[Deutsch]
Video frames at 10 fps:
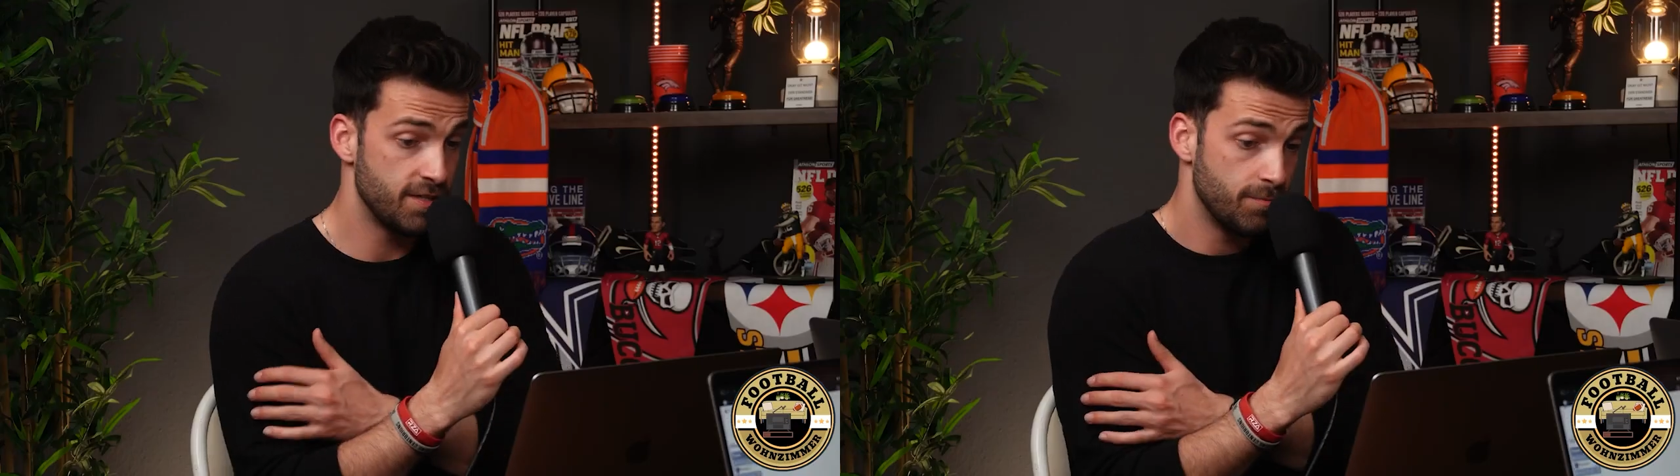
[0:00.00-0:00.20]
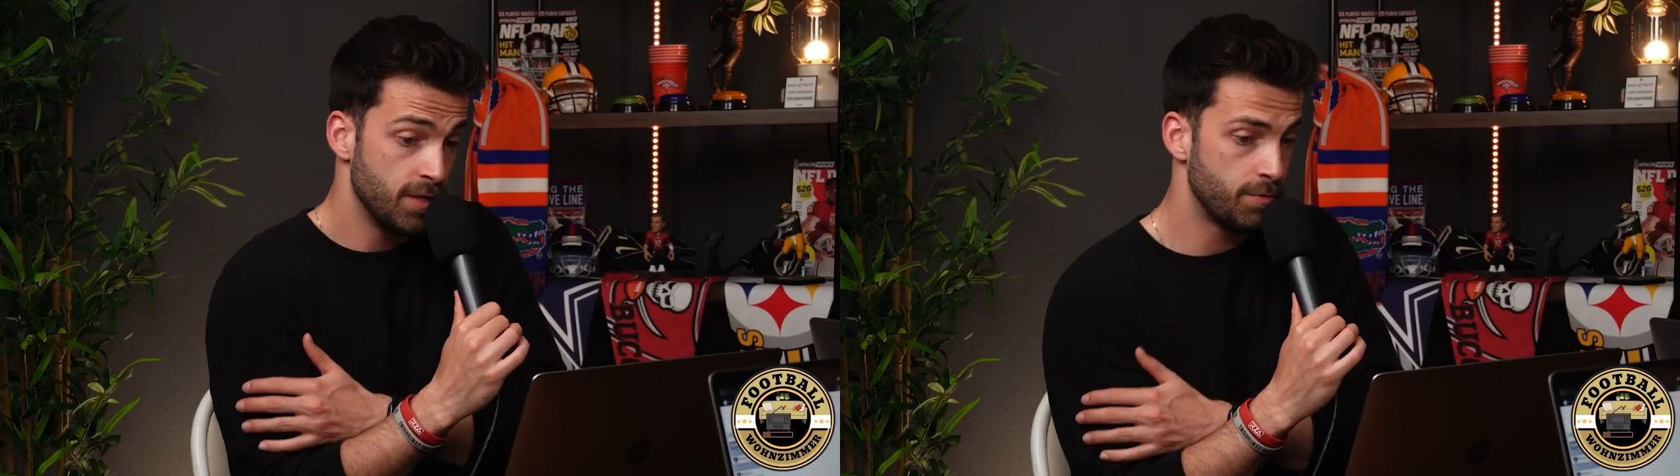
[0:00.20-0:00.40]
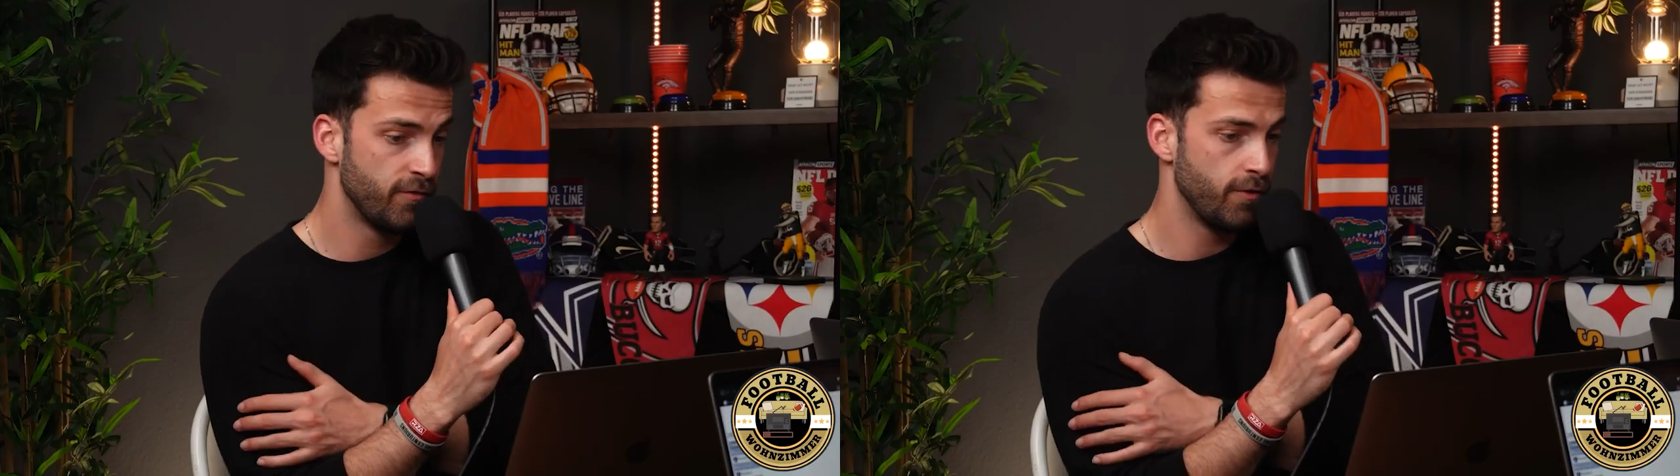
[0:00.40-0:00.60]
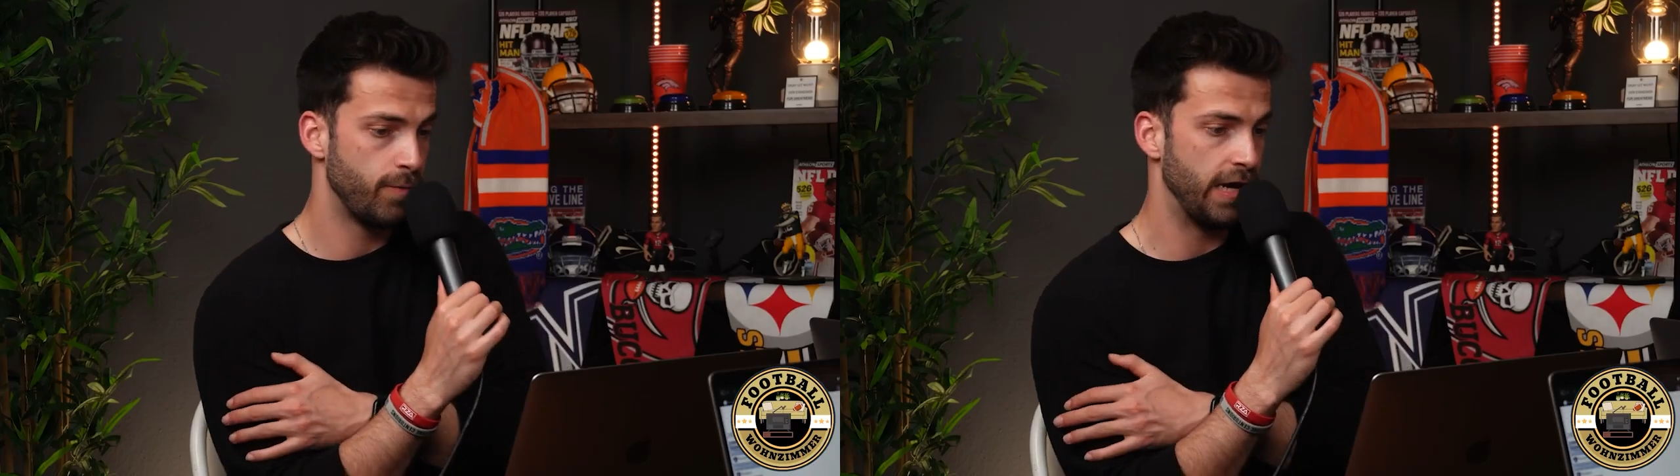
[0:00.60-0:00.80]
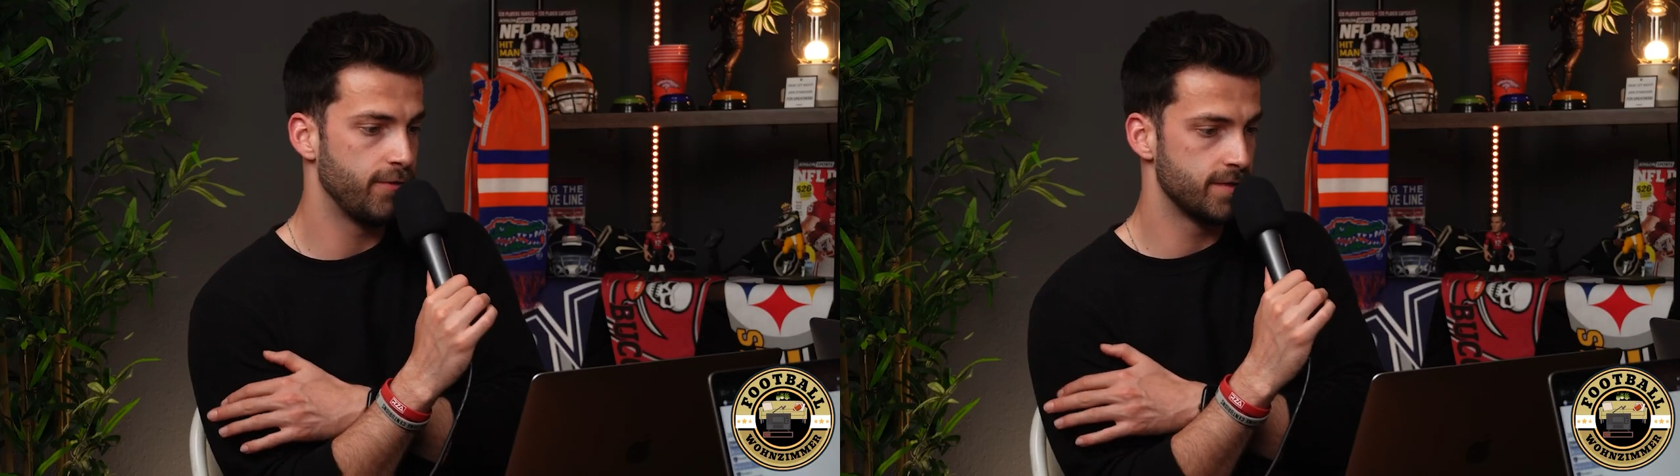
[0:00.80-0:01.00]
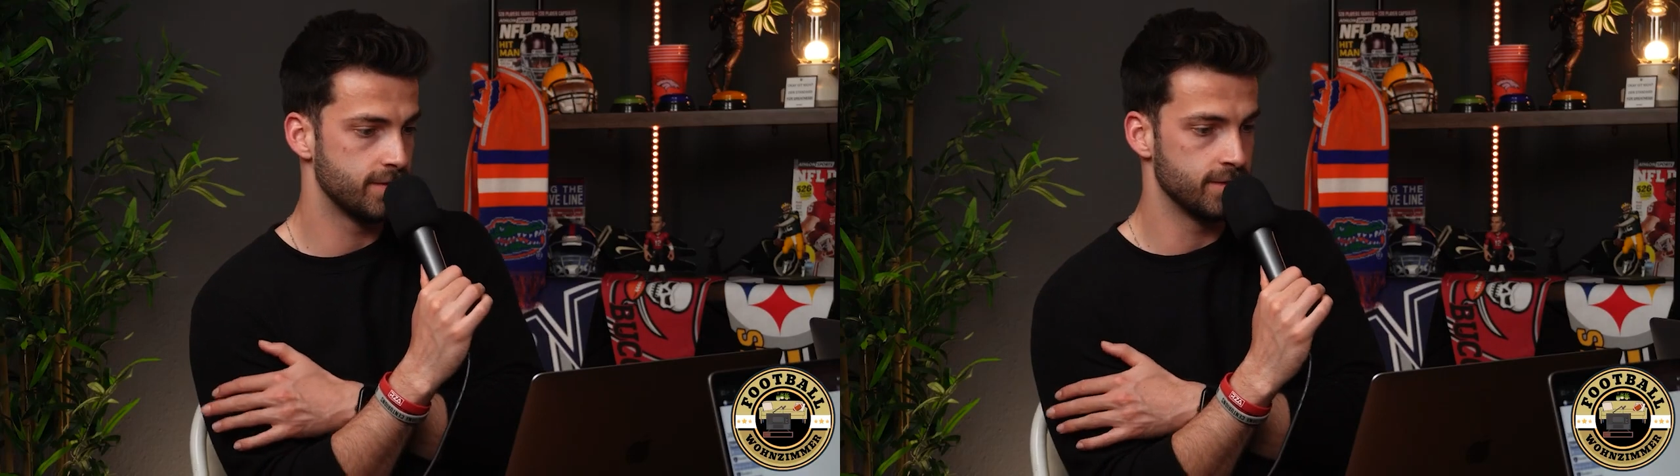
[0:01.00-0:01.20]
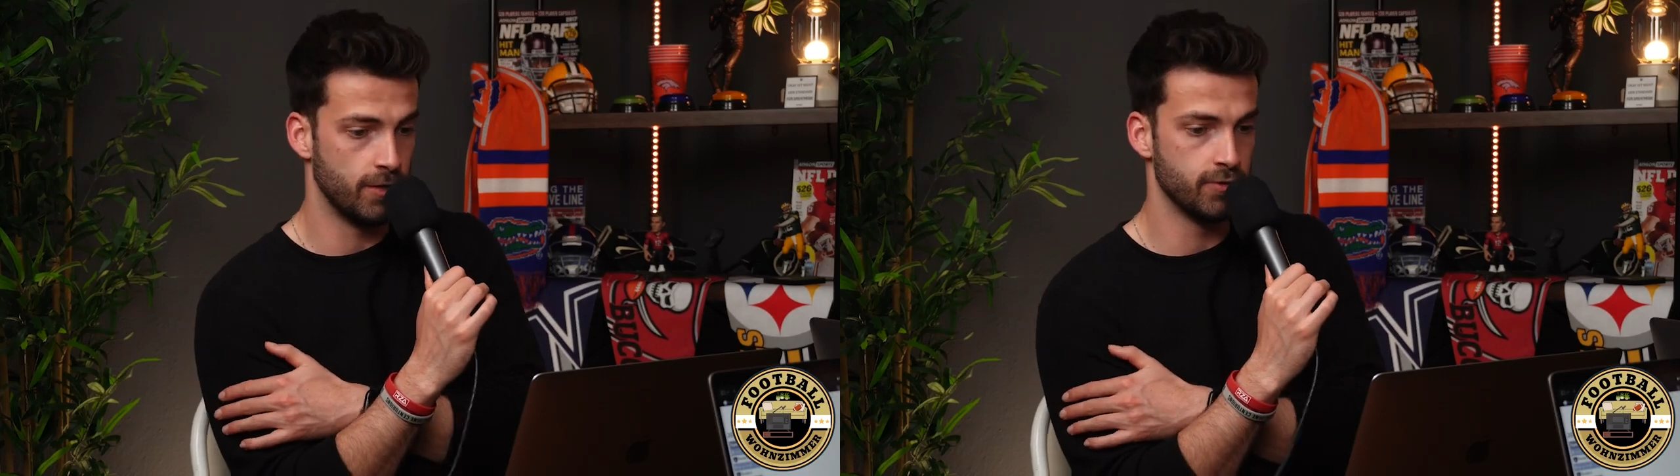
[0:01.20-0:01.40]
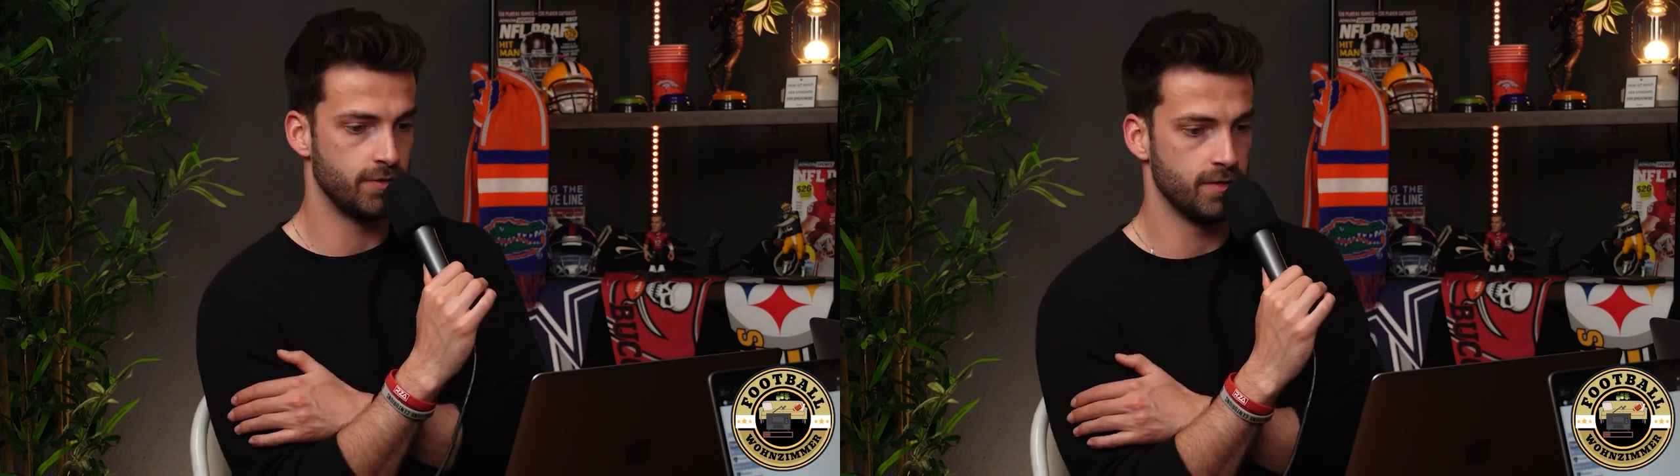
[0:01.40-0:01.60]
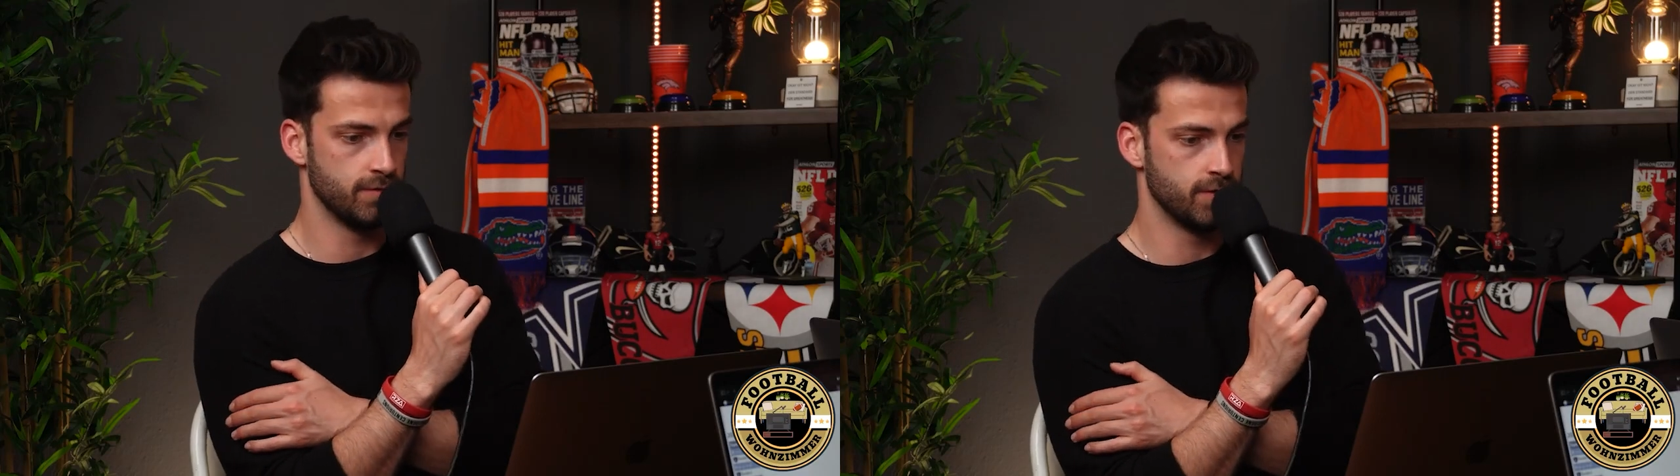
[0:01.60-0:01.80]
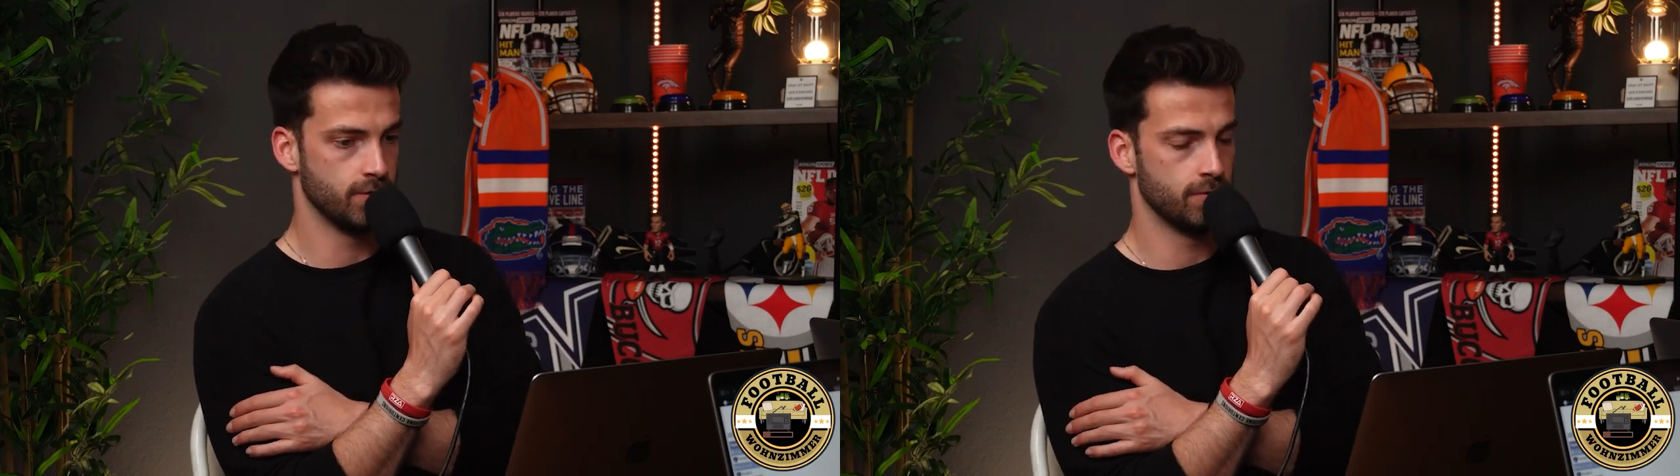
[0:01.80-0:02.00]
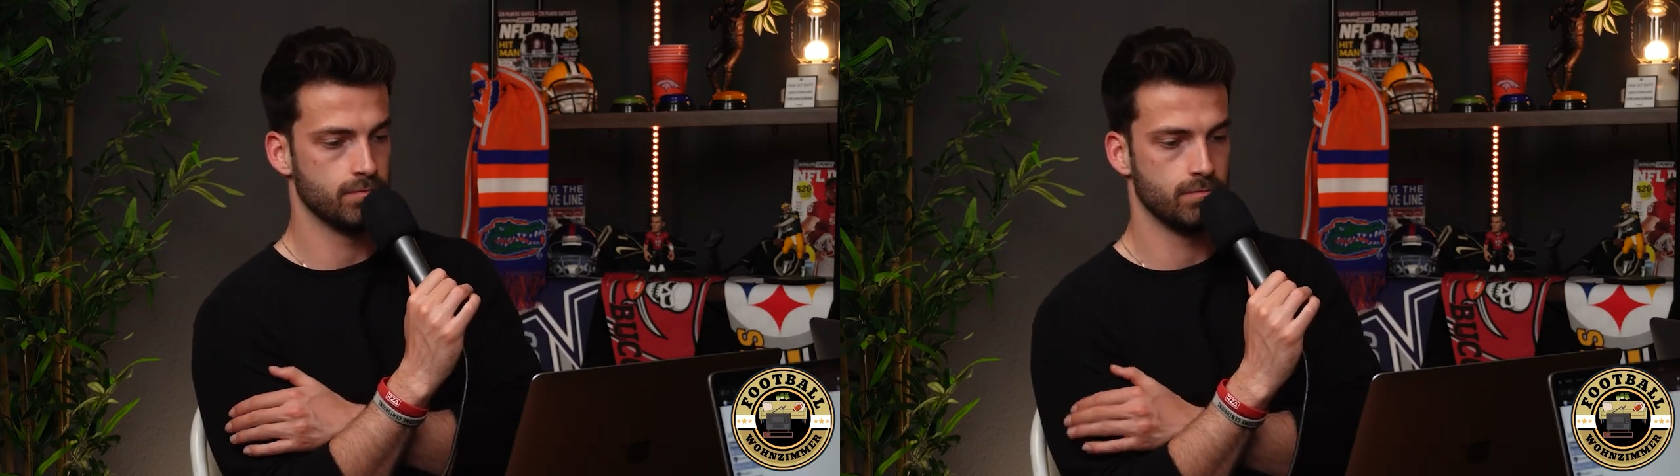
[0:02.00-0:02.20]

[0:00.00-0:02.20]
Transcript: Ich, ich bin für Patriots Downtrade sowieso.